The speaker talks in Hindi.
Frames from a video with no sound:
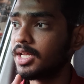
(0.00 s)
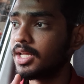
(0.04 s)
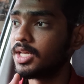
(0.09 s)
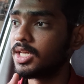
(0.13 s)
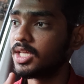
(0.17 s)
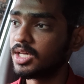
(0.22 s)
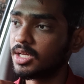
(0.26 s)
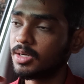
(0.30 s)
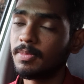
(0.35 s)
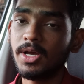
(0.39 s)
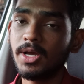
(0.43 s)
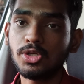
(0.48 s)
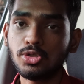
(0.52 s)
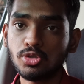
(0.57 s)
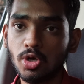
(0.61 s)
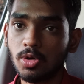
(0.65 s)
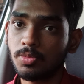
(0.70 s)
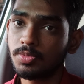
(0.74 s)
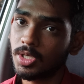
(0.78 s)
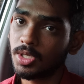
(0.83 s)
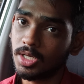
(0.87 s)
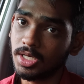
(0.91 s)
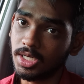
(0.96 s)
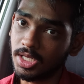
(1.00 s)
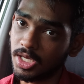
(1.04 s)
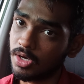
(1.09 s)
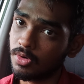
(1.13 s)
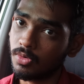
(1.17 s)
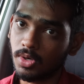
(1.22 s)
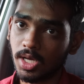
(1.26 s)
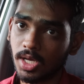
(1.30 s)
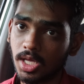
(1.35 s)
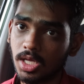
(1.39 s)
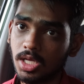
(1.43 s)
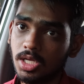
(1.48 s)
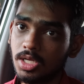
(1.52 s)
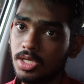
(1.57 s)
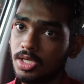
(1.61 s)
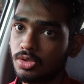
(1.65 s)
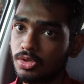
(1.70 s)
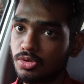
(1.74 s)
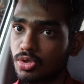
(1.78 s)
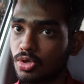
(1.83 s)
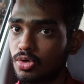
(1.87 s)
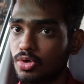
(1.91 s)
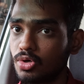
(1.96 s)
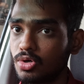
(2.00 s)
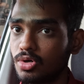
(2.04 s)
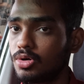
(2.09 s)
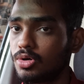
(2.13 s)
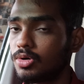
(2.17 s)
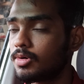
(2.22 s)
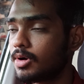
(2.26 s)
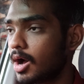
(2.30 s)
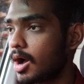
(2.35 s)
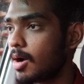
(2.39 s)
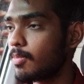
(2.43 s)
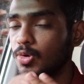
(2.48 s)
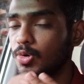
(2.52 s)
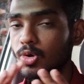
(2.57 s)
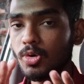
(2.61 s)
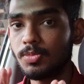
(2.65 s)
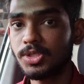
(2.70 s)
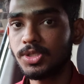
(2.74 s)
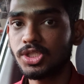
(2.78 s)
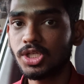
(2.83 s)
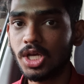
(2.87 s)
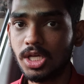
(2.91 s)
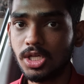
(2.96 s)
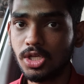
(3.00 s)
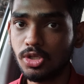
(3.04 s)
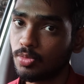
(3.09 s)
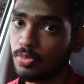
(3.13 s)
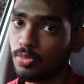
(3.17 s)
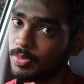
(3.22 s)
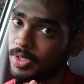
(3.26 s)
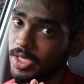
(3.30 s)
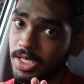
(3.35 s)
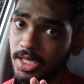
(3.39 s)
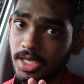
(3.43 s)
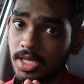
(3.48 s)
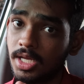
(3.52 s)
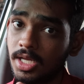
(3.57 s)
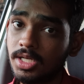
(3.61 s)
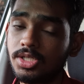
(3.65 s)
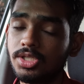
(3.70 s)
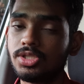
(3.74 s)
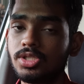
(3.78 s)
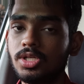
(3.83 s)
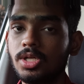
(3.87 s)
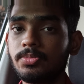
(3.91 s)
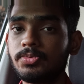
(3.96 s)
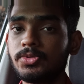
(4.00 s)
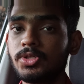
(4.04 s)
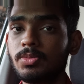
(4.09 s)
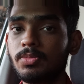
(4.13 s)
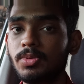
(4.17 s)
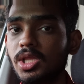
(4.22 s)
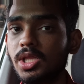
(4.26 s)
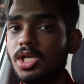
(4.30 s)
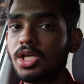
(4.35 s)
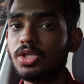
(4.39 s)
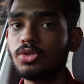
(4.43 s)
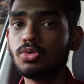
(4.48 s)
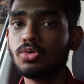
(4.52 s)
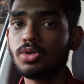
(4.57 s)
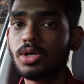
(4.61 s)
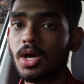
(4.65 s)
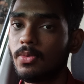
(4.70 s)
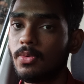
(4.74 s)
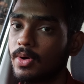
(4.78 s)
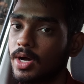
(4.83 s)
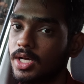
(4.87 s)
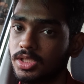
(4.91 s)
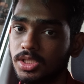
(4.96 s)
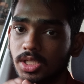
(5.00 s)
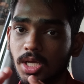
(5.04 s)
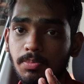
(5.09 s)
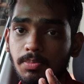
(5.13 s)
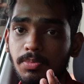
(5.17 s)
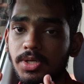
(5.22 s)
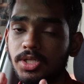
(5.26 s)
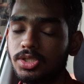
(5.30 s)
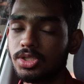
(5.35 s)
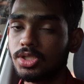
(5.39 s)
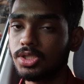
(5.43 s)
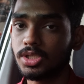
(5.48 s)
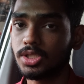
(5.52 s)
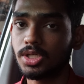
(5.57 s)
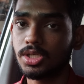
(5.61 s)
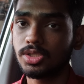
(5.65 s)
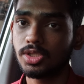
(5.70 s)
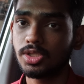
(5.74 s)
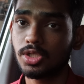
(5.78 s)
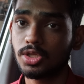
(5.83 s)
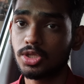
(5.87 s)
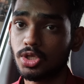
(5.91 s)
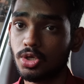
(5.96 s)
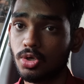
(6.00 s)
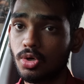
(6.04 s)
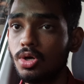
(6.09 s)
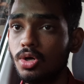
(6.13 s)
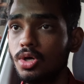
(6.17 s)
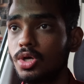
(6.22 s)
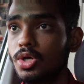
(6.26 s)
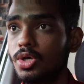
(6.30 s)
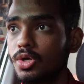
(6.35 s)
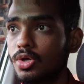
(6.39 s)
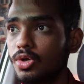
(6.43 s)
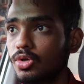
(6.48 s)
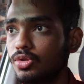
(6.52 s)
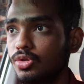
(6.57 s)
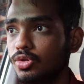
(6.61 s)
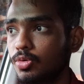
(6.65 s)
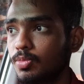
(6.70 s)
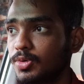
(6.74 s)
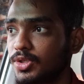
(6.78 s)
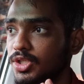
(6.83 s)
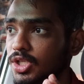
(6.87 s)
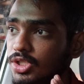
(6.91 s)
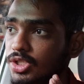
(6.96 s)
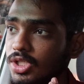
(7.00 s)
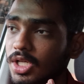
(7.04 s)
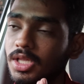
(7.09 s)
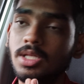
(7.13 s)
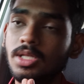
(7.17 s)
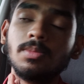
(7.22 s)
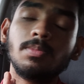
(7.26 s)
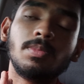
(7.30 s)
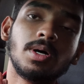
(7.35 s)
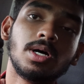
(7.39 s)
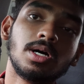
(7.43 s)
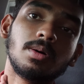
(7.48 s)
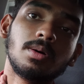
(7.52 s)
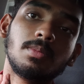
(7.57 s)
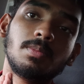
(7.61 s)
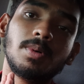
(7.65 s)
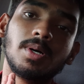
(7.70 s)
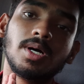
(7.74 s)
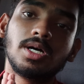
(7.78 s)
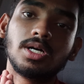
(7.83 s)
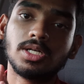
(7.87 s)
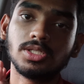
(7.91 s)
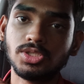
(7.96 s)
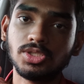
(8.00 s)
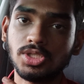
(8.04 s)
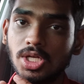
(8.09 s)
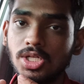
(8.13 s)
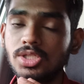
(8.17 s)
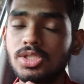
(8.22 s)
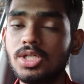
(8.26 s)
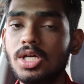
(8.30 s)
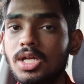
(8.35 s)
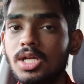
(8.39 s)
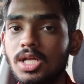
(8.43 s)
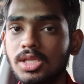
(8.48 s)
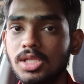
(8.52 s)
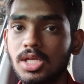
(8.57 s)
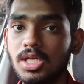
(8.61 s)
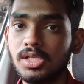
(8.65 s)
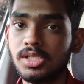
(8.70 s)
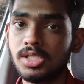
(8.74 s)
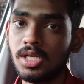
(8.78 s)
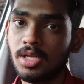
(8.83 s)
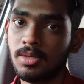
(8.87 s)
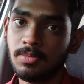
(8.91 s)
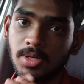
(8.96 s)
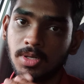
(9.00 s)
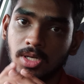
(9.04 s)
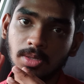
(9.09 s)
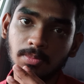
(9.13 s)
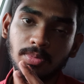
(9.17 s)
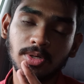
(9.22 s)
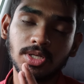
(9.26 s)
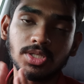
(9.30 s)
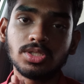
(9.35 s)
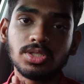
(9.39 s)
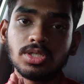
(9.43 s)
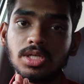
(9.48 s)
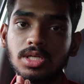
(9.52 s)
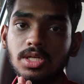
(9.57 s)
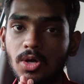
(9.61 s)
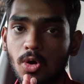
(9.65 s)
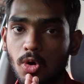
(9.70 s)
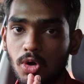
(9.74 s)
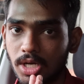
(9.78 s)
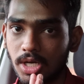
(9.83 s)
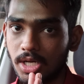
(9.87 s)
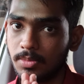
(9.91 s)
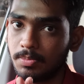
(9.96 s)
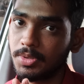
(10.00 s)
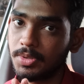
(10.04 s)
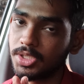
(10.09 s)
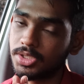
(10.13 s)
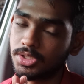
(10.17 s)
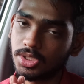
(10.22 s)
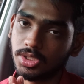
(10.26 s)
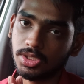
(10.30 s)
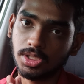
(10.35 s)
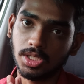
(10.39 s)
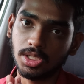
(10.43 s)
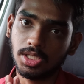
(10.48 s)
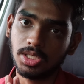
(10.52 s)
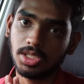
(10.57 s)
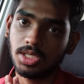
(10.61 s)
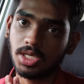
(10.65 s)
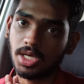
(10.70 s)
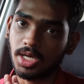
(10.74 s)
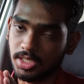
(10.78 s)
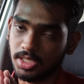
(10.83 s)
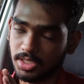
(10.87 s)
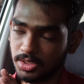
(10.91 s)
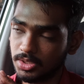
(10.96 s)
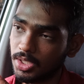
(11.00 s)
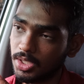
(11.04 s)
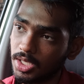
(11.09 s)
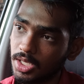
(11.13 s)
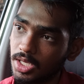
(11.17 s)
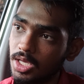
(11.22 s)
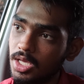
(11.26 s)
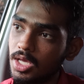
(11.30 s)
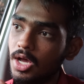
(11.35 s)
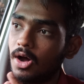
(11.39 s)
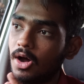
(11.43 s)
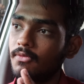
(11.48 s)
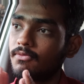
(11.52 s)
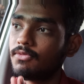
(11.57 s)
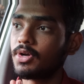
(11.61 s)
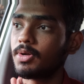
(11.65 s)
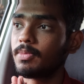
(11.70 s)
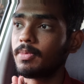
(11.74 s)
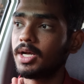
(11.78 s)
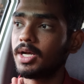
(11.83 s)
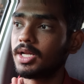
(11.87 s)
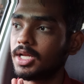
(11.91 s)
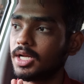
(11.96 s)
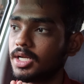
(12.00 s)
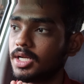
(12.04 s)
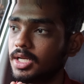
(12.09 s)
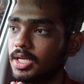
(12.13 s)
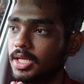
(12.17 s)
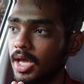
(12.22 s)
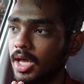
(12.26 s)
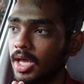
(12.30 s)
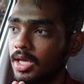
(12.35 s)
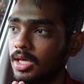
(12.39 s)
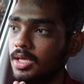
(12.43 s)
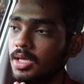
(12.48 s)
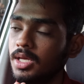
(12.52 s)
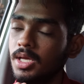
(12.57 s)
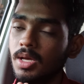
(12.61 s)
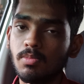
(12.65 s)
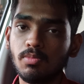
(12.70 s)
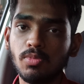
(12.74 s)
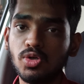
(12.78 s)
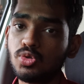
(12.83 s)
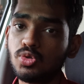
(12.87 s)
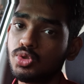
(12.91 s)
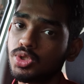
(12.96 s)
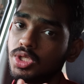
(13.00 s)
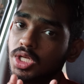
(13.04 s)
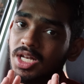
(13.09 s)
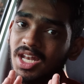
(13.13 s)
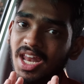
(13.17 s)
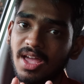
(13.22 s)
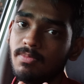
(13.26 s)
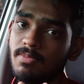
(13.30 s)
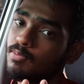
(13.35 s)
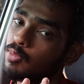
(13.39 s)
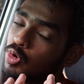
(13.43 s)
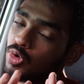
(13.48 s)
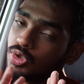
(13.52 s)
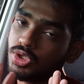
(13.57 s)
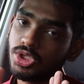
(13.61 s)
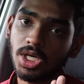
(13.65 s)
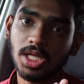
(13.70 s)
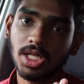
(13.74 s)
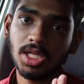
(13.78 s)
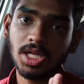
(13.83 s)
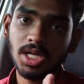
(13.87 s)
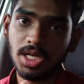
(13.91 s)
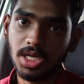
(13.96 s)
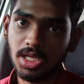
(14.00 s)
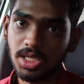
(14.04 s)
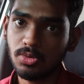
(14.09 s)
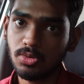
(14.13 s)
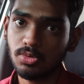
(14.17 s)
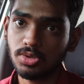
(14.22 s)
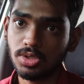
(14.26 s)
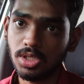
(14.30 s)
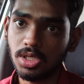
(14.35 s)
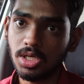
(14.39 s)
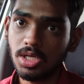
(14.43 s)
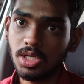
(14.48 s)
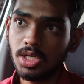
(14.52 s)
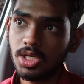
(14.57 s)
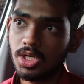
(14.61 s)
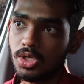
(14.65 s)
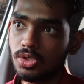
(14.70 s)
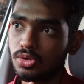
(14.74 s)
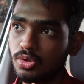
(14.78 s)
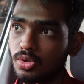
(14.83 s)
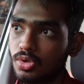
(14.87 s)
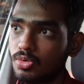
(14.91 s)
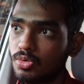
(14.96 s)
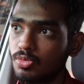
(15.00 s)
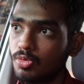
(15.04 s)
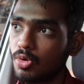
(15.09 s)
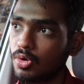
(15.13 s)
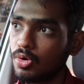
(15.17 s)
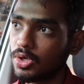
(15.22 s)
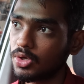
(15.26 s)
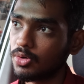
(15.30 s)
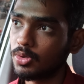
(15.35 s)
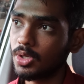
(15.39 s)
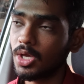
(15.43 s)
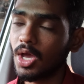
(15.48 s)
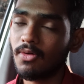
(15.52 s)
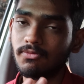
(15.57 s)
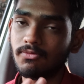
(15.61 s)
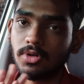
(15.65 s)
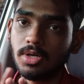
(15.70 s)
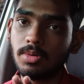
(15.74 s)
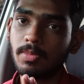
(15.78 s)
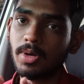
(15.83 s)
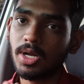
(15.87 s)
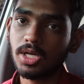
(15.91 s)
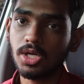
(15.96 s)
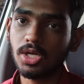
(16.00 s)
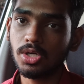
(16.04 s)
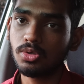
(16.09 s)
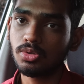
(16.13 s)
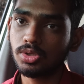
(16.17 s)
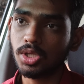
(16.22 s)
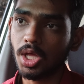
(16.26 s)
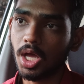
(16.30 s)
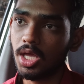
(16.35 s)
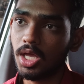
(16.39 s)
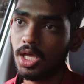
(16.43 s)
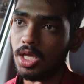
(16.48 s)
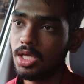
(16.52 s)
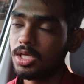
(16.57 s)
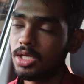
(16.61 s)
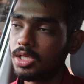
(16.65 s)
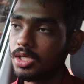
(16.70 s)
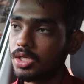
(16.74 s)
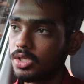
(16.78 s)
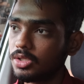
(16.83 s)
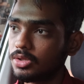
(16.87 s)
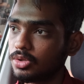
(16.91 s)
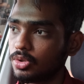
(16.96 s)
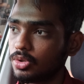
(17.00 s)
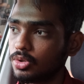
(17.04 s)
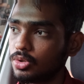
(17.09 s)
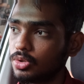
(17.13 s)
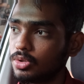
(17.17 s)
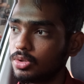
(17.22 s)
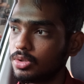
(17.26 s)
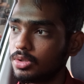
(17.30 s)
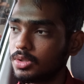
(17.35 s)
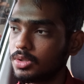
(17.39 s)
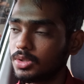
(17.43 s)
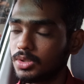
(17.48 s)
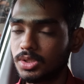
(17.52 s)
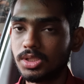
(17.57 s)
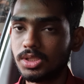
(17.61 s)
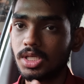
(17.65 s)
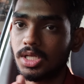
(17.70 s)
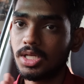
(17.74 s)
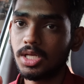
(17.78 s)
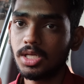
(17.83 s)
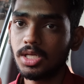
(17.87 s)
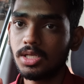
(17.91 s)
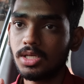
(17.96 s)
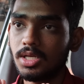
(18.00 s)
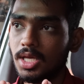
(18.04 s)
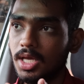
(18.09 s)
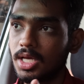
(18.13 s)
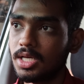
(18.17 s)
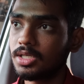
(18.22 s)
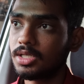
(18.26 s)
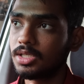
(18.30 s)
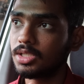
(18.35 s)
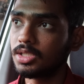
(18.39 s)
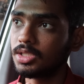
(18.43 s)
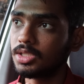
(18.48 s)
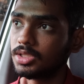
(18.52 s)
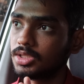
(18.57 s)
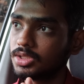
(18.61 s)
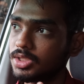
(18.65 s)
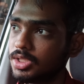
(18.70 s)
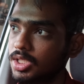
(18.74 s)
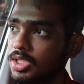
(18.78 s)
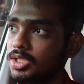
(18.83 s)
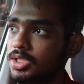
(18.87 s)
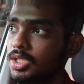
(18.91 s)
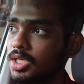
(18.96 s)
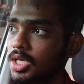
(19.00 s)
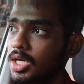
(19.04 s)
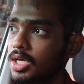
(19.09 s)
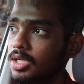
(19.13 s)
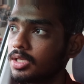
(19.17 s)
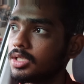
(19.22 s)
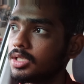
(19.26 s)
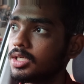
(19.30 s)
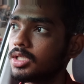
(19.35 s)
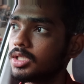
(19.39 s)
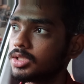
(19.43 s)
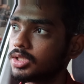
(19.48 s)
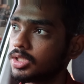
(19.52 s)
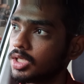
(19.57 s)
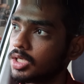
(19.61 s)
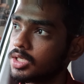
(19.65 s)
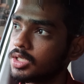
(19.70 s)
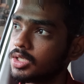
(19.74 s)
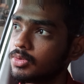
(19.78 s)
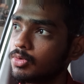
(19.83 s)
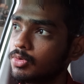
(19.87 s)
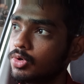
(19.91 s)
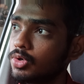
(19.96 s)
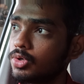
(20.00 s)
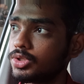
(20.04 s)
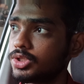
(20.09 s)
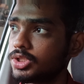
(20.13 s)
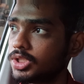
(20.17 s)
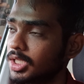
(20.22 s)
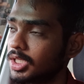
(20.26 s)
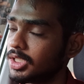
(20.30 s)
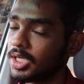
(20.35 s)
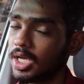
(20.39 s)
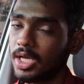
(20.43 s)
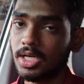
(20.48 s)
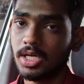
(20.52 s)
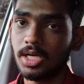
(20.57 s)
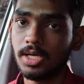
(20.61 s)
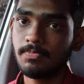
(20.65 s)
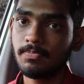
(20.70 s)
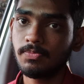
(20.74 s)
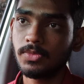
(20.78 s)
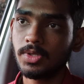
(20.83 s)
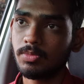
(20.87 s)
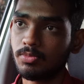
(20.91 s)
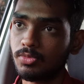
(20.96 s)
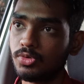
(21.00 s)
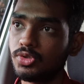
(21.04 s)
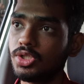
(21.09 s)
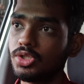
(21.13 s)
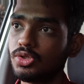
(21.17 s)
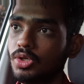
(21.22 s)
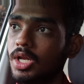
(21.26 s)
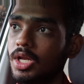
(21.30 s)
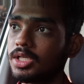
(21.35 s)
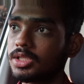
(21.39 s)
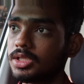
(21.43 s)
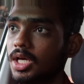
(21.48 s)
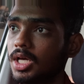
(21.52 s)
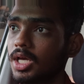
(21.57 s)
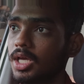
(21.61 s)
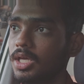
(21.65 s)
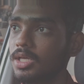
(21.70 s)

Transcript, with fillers: नियर बाय शॉप से लिया हुआ है तो आपको भी चाहिए तो मैं लिंक डिस्क्रिप्शन में दे दूँगा वहाँ से आप परचेस कर सकते हो तो मुझे जल्दी ब, ब, चेंज करना था इसलिए मैंने परचे ऑनलाइन परचेस नहीं किया इसलिए आफ्टर मार्केट लिया है बट उसकी लाइफ बहुत ज़्यादा नहीं होती तो वो क्योंकि आफ्टर मार्केट होता है तो इससे एक सिक्स ईयर तक वो चल जाएगा मुझे तो लगता